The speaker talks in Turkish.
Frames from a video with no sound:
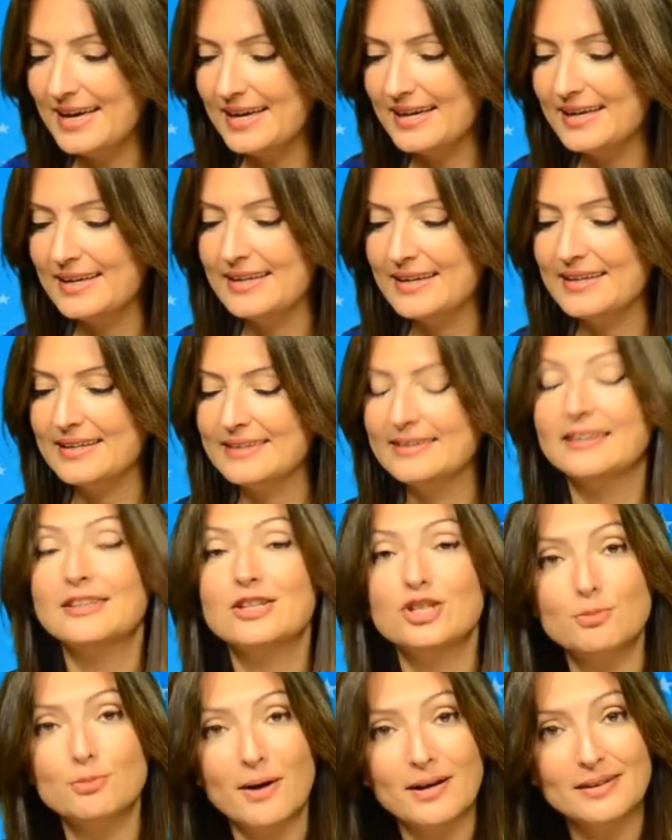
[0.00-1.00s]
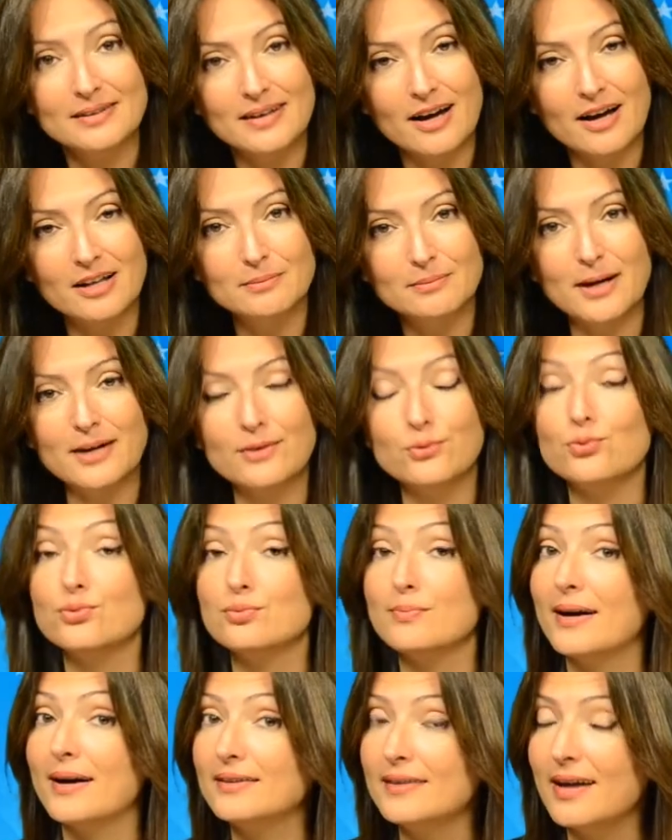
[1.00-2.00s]
e, danışmanlık almak,
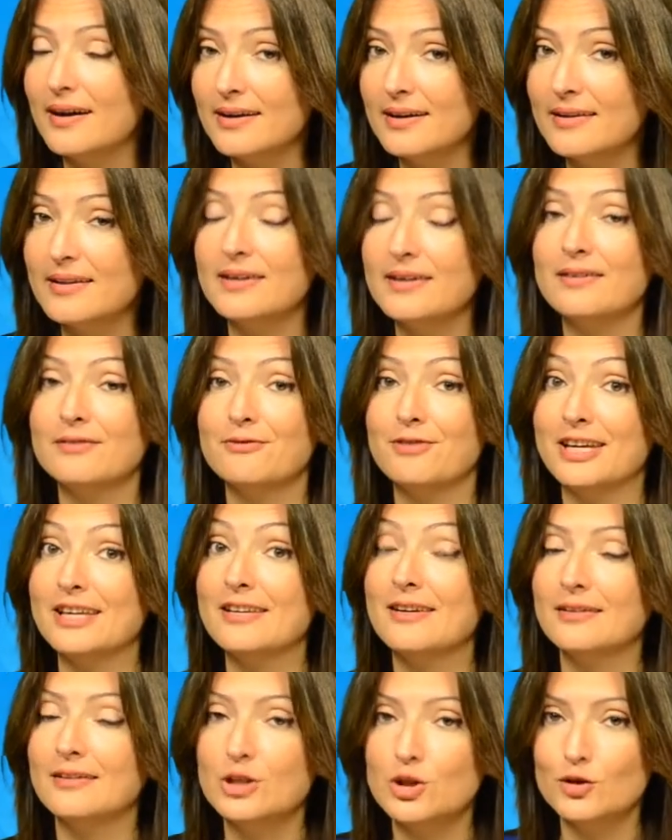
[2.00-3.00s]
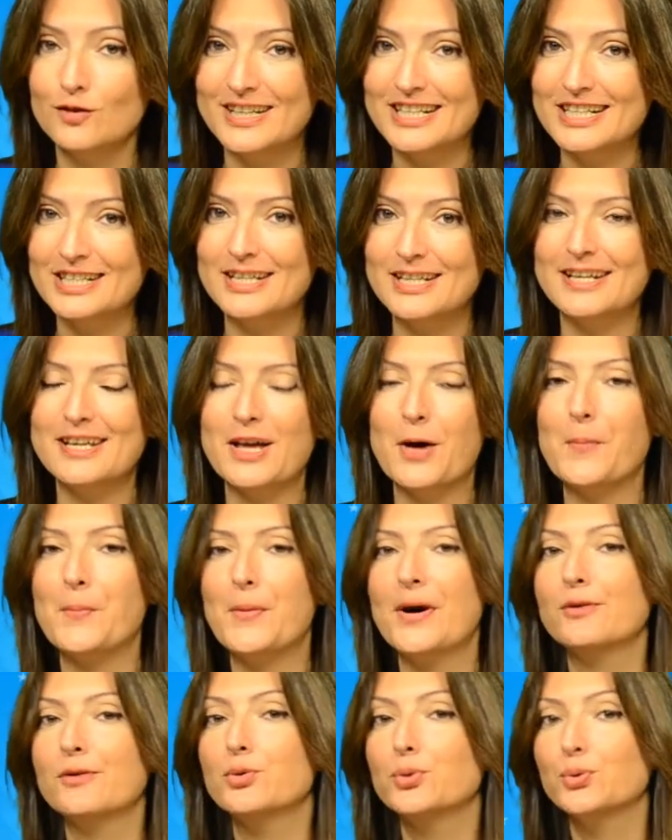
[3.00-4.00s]
uzmanlarla fikir alışverişleri
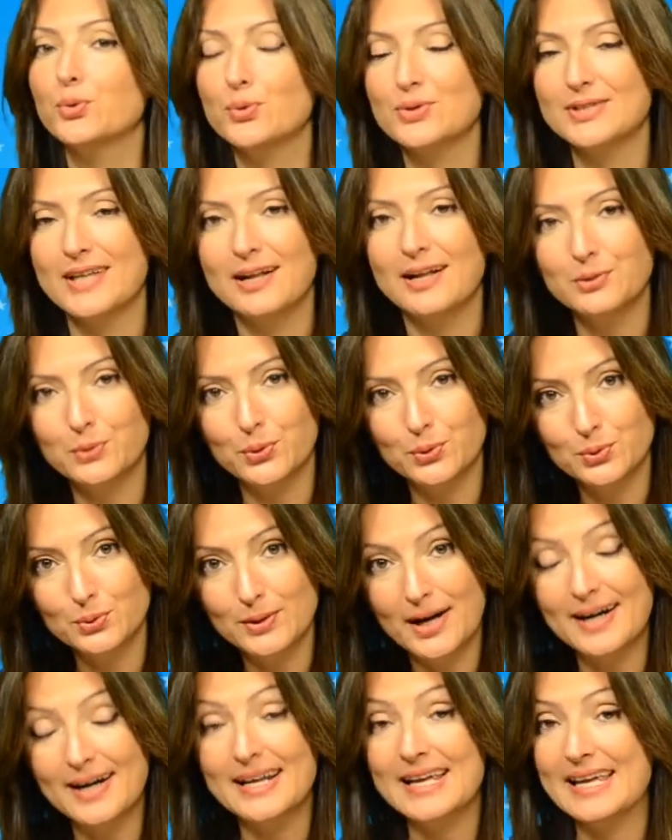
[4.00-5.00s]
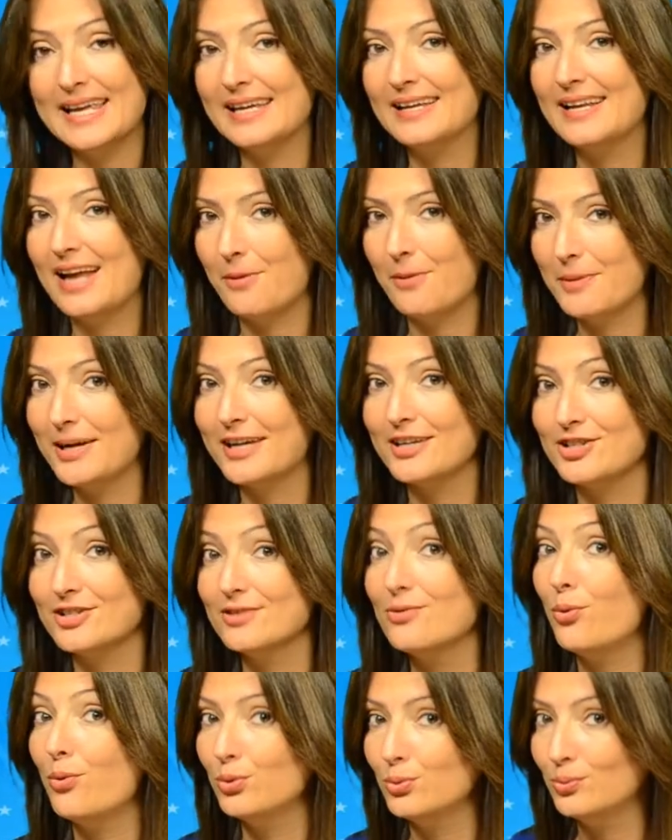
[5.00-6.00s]
yapmak, hukuksal konularla ilgilenmek için
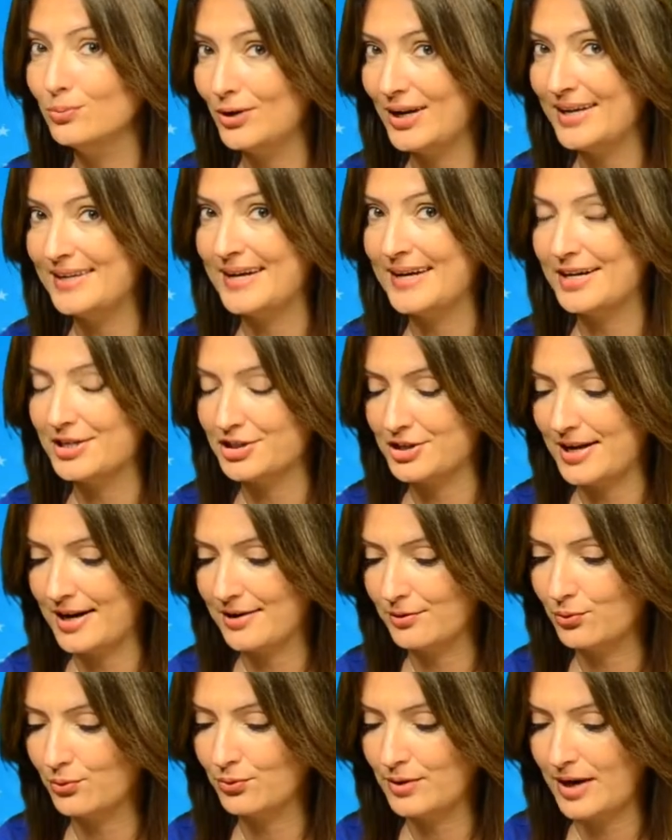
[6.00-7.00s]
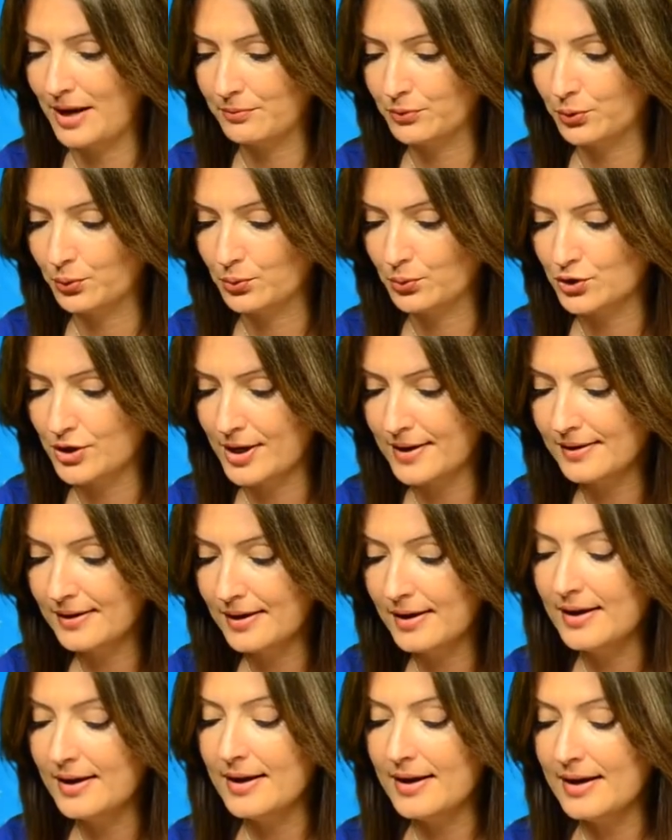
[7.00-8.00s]
de olumlu enerjiler gündemde olacak.
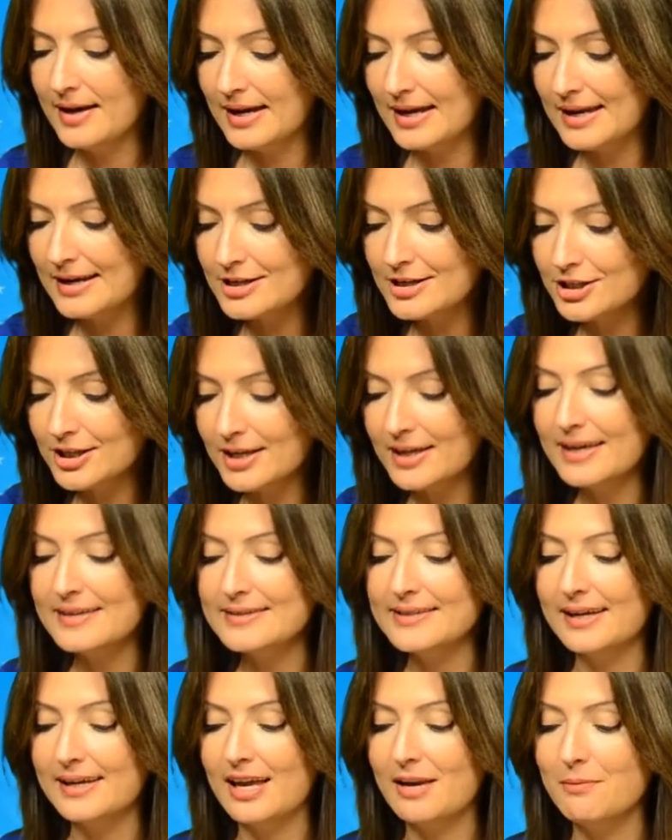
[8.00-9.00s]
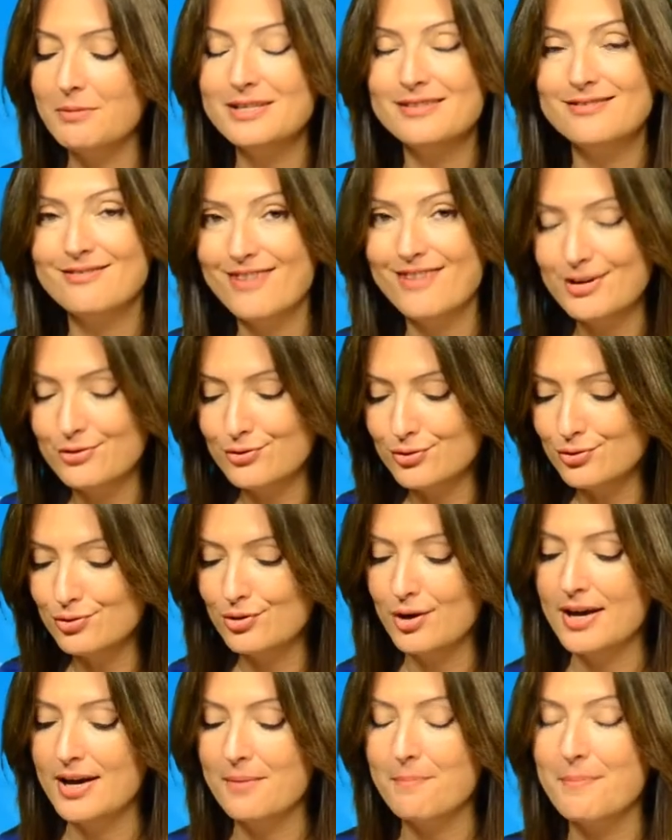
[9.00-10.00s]
İlişki gezegenimiz Venüs
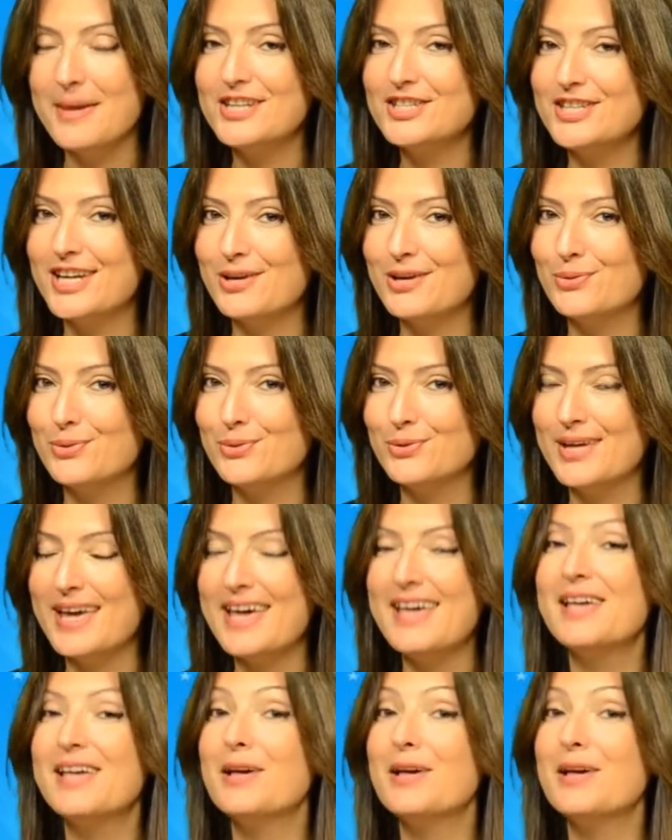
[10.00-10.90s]
5 Eylül'de